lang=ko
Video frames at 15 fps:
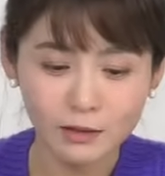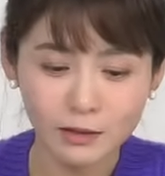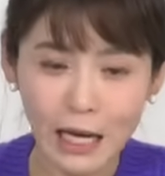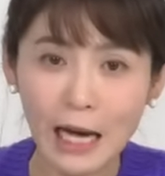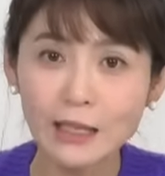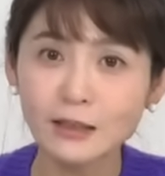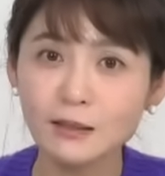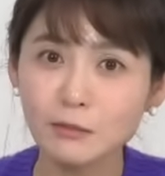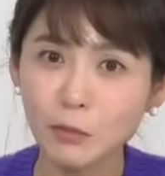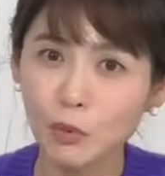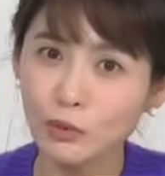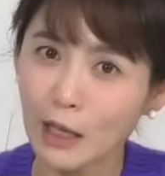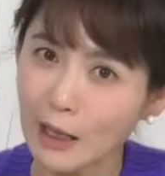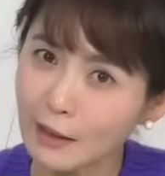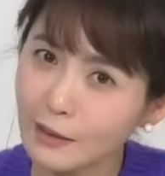다른
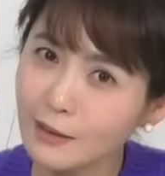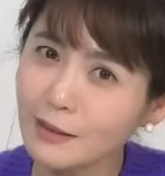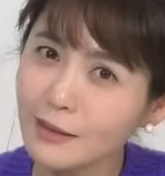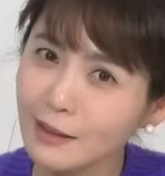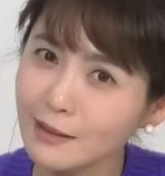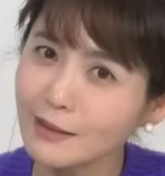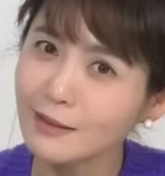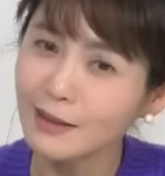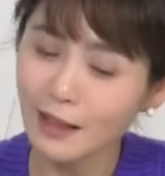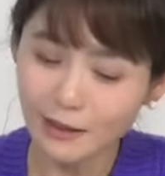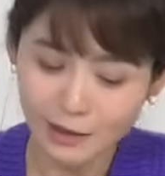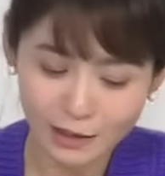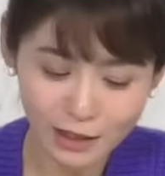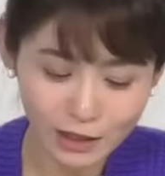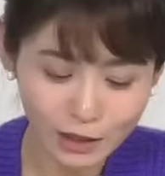뭐 댓글을 읽는다든지